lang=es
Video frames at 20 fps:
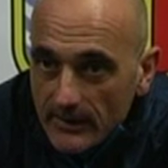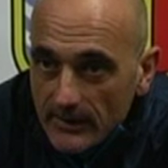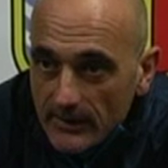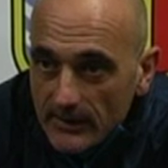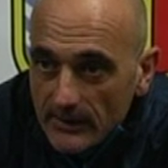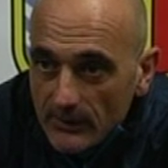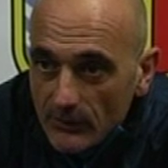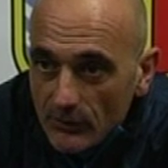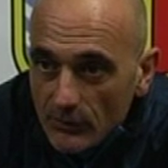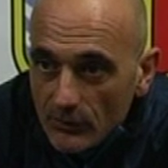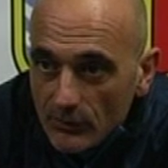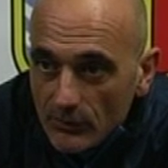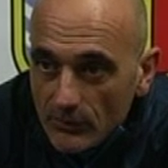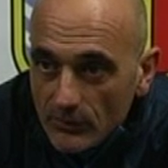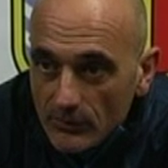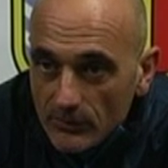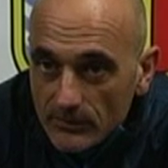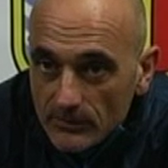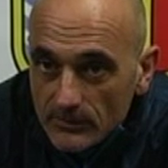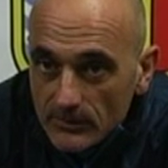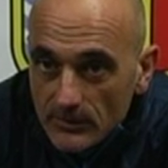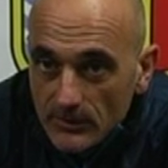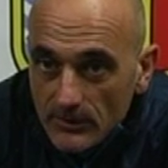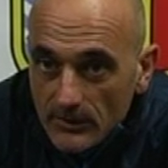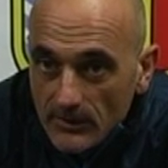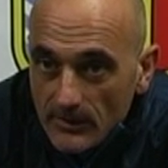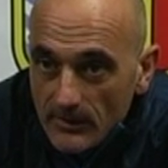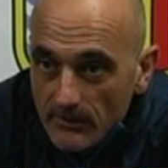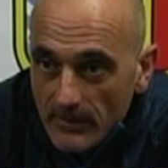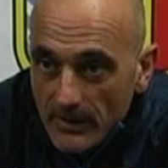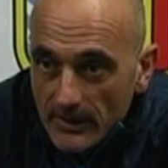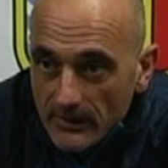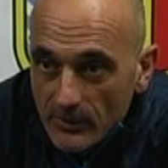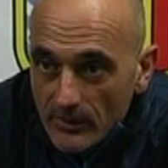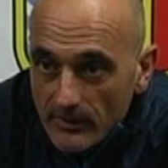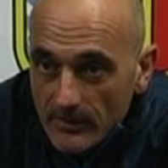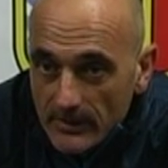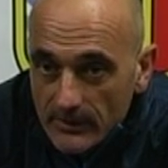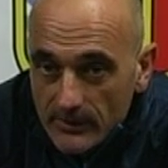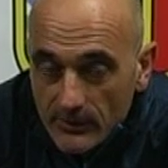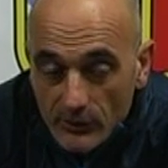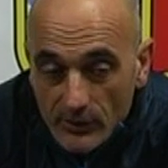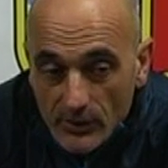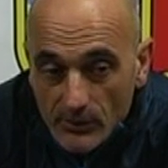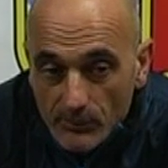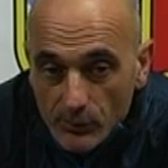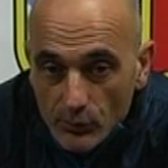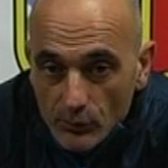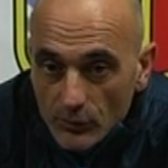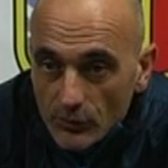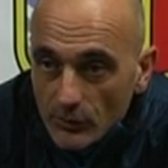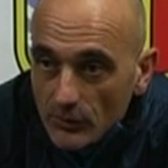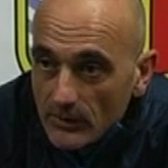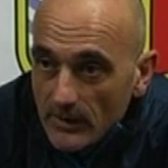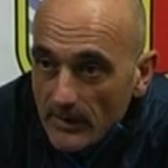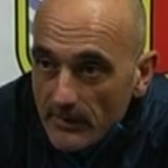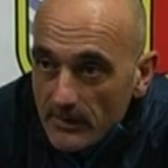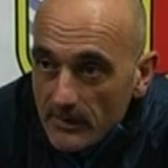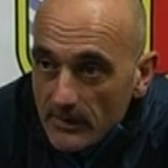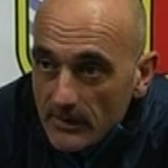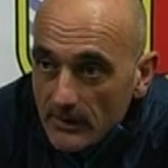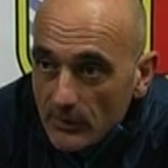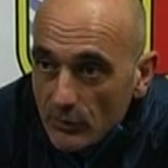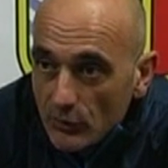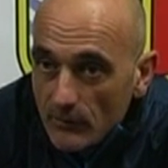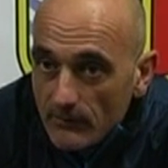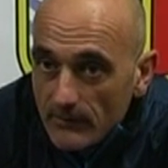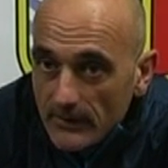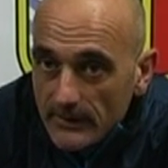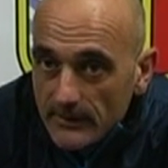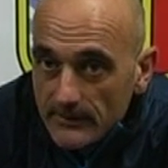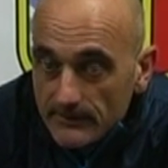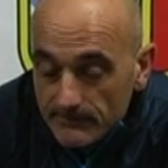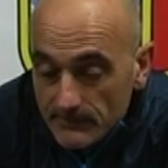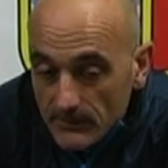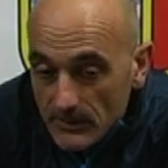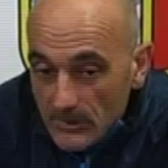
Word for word: a ir ganando partido a partido, ya un punto casi que no nos vale.